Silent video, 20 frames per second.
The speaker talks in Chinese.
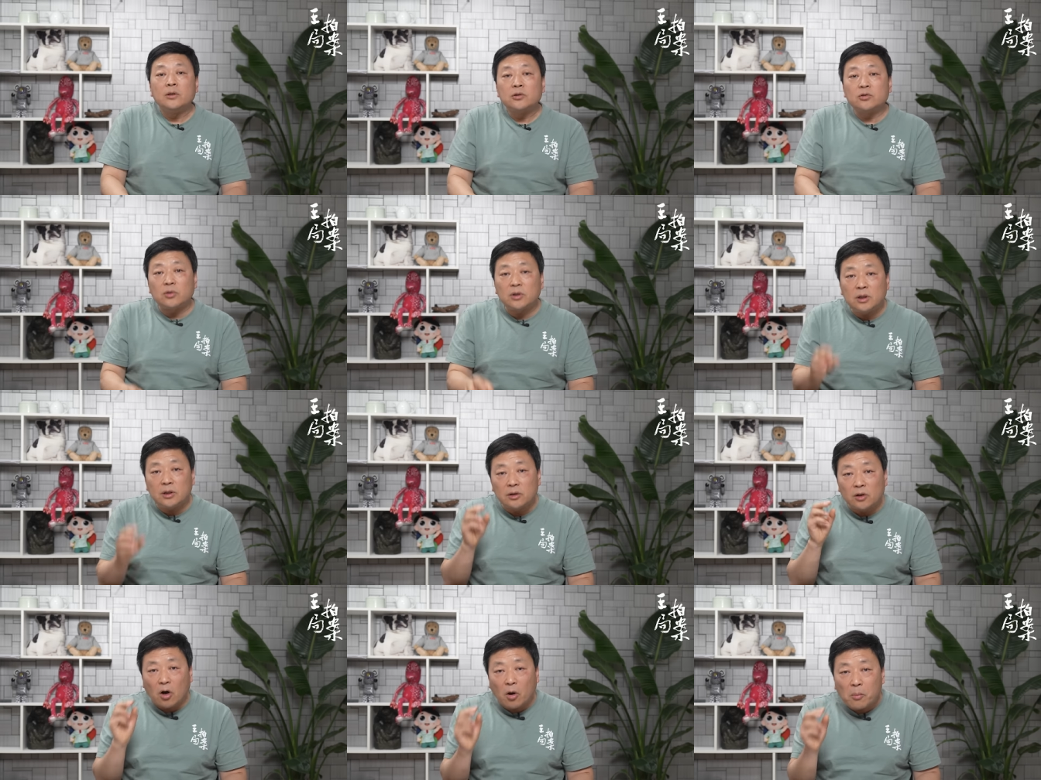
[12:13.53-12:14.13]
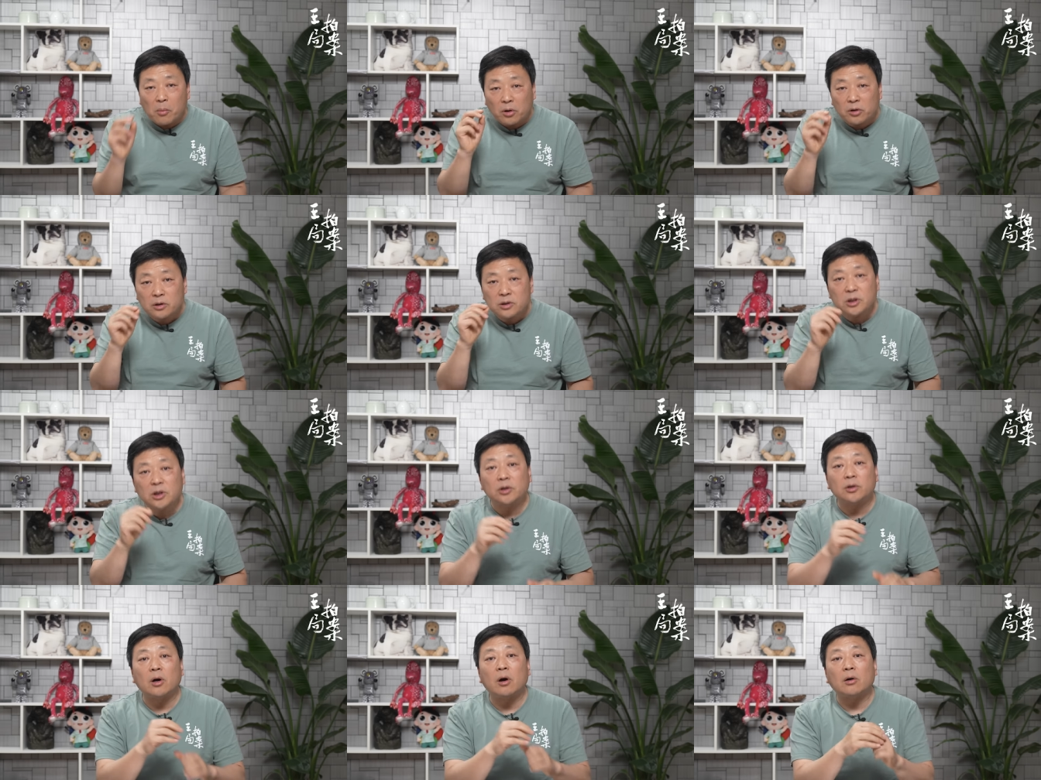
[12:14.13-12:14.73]
所以老毛的
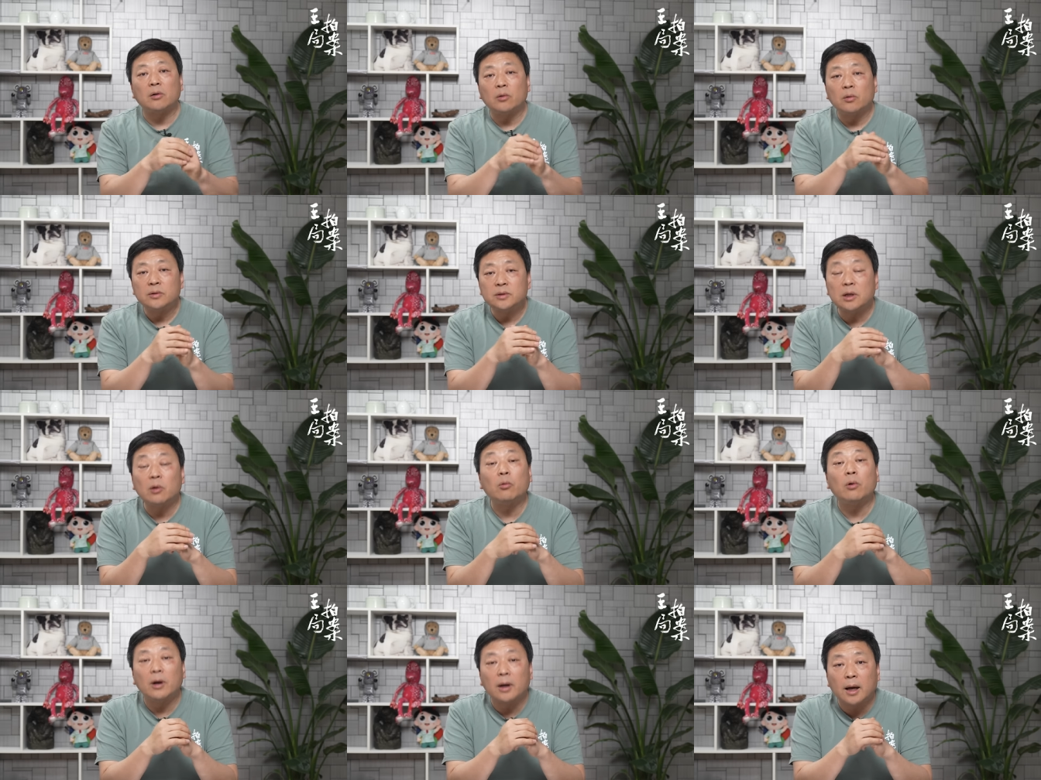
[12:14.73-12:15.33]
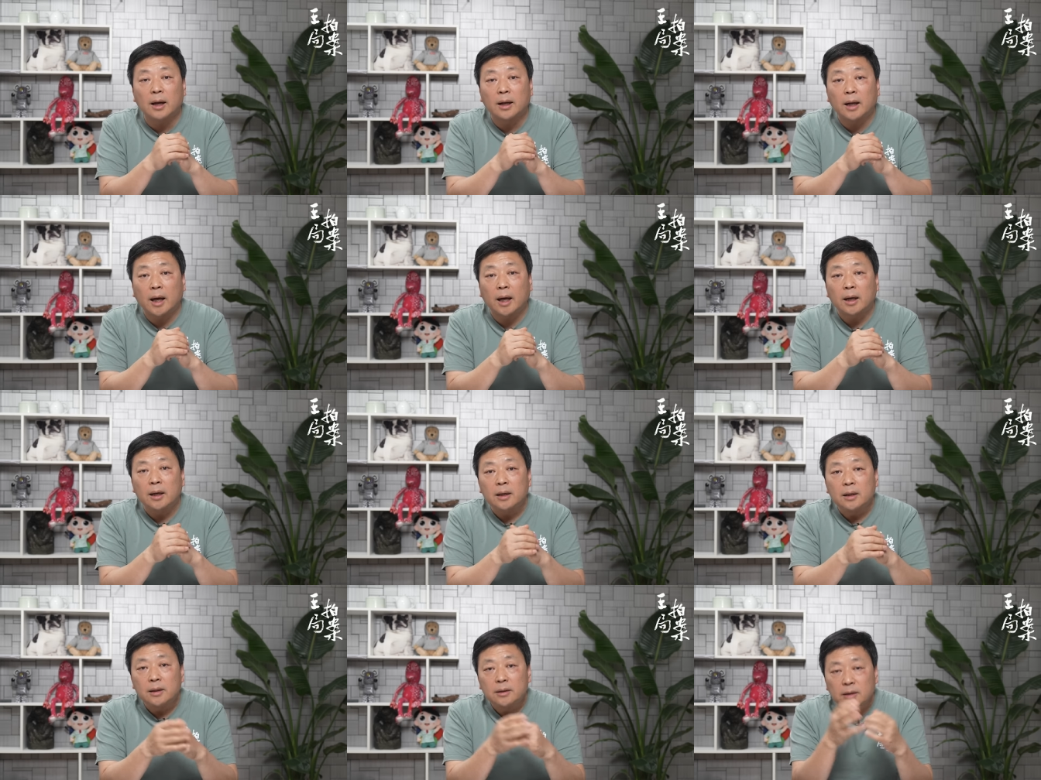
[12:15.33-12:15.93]
这一套，在我看来，